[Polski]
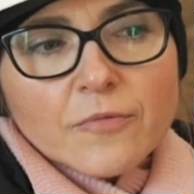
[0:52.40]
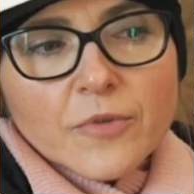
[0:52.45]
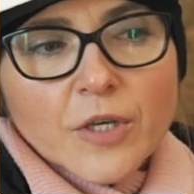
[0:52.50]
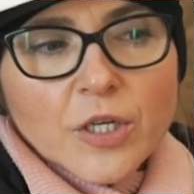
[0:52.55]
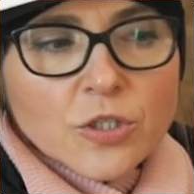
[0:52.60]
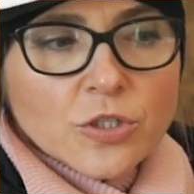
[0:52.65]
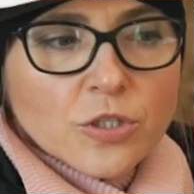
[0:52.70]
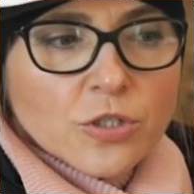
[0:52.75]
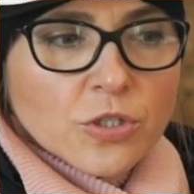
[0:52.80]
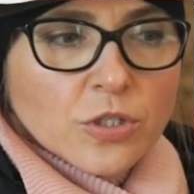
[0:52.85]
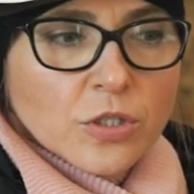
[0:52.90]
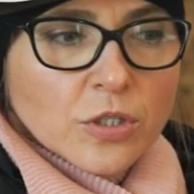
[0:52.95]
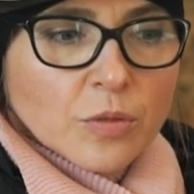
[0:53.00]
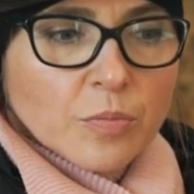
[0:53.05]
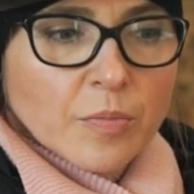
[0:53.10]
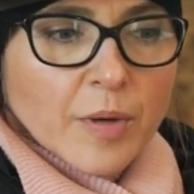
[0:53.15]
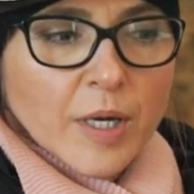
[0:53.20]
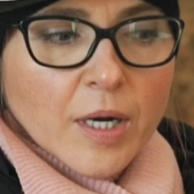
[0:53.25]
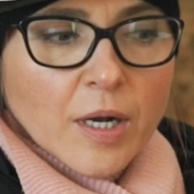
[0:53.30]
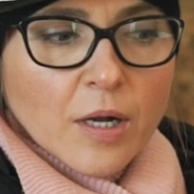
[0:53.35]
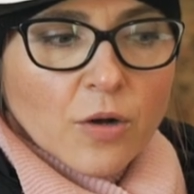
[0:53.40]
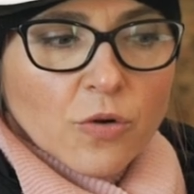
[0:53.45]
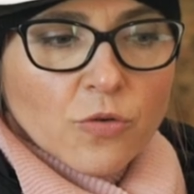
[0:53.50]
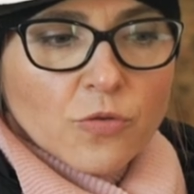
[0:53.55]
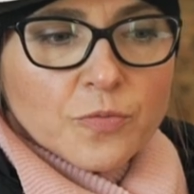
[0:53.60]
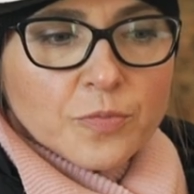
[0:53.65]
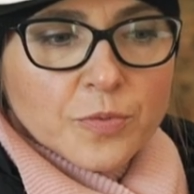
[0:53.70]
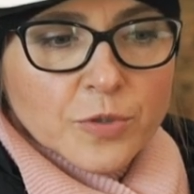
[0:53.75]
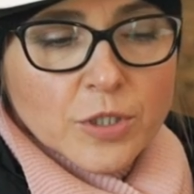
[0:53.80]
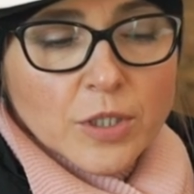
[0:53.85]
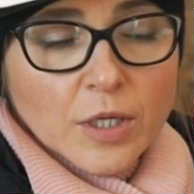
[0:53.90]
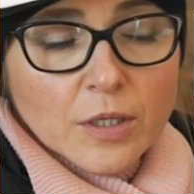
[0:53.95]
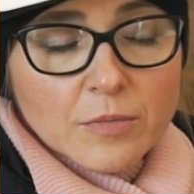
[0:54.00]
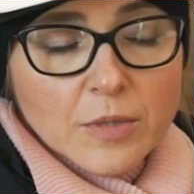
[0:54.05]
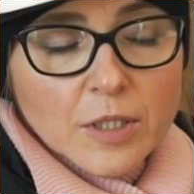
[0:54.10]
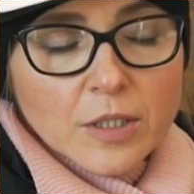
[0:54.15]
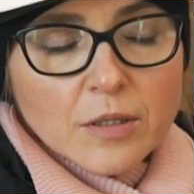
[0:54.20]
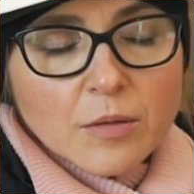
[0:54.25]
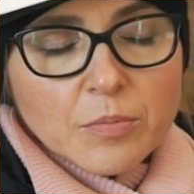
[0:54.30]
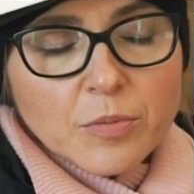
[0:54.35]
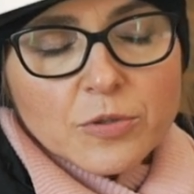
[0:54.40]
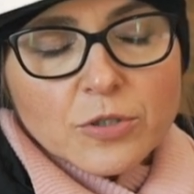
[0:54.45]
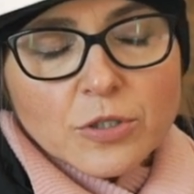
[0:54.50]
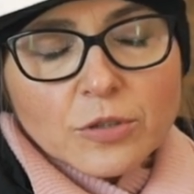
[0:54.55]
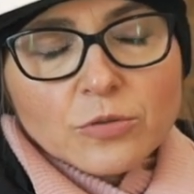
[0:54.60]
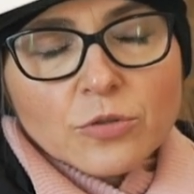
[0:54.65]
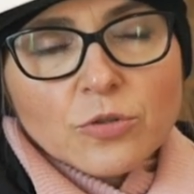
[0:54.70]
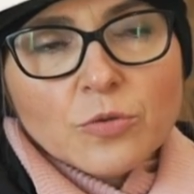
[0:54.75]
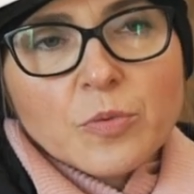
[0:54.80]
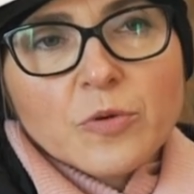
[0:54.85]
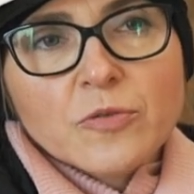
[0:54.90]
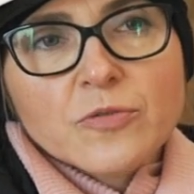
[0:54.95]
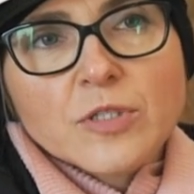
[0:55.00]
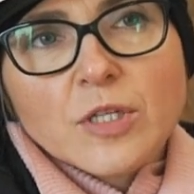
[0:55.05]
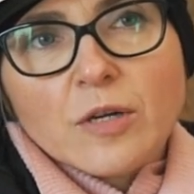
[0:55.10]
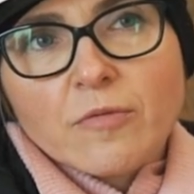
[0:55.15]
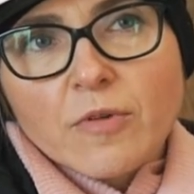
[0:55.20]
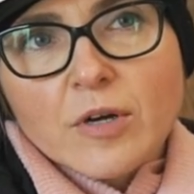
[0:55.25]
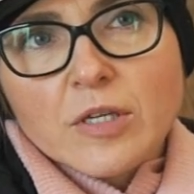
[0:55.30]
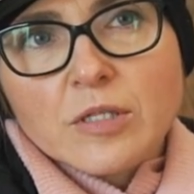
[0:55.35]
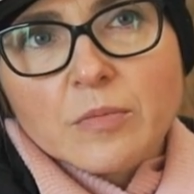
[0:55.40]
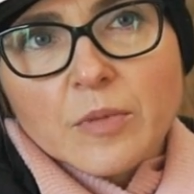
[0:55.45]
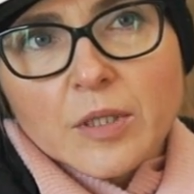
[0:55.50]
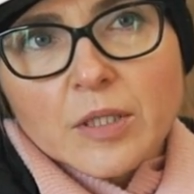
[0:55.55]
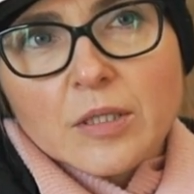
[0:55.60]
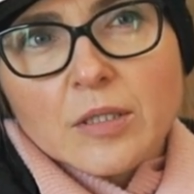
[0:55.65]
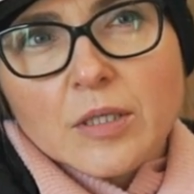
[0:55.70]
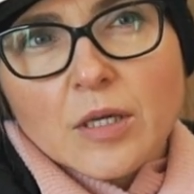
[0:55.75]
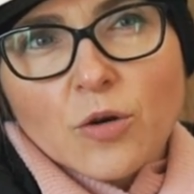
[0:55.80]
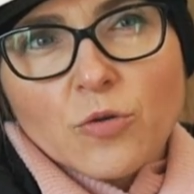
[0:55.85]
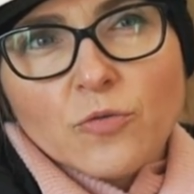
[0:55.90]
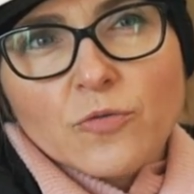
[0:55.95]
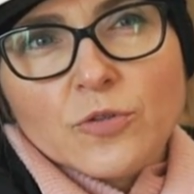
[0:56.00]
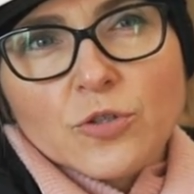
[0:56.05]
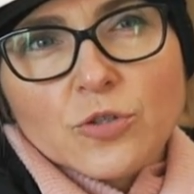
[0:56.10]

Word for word: Większość z tych baraków, przynajmniej na początku, powstawała z materiałów